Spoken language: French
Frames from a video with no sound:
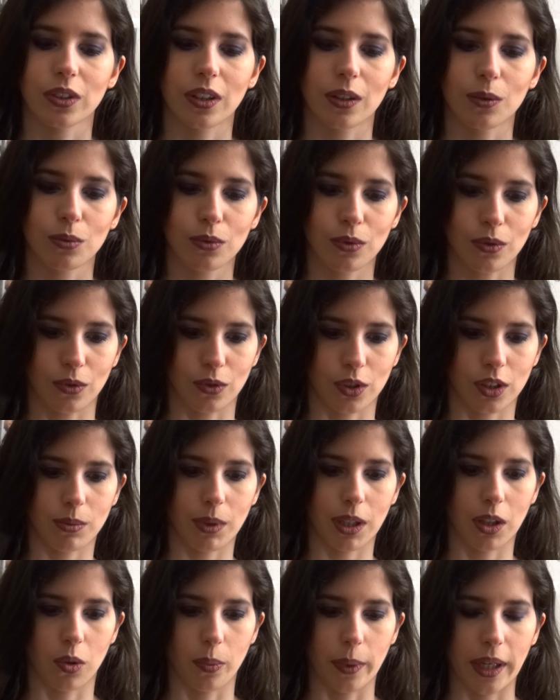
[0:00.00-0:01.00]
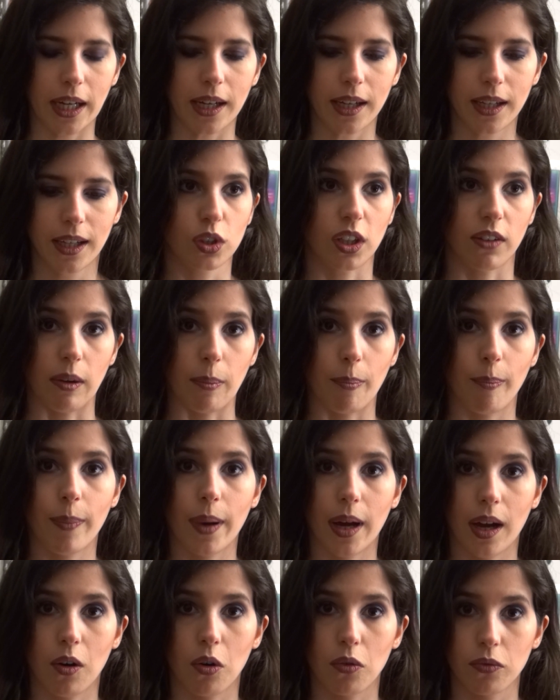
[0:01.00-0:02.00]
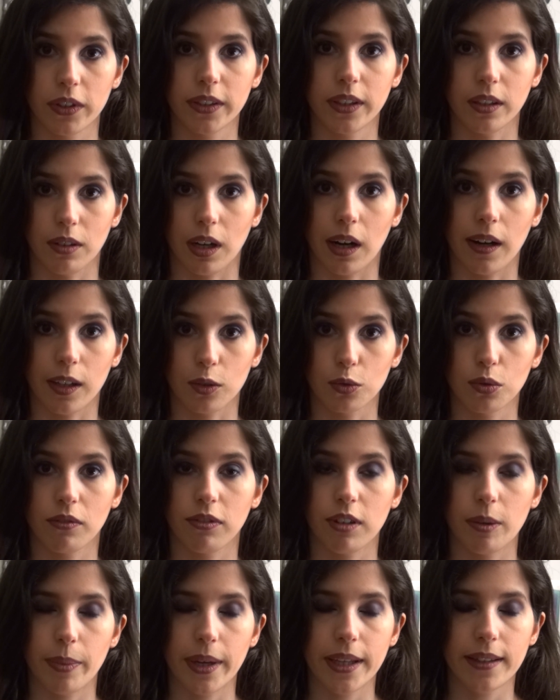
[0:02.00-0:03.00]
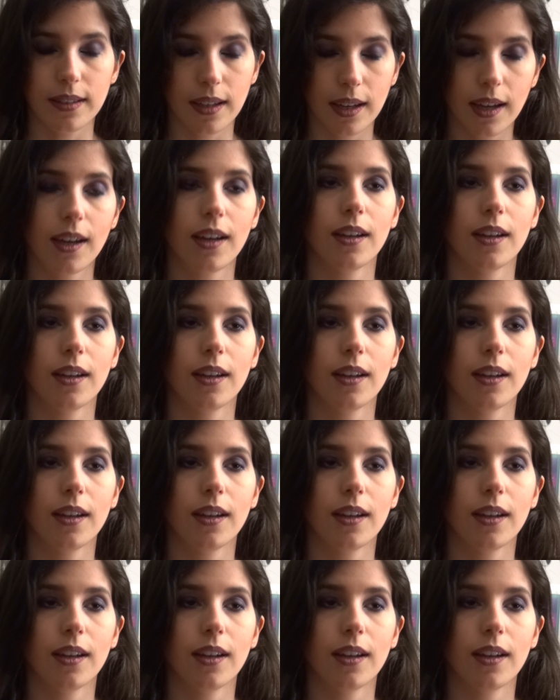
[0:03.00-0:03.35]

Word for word: le salon euh, chez ma grand-mère. J'avais pas envie d'avoir l'air d'une flippette,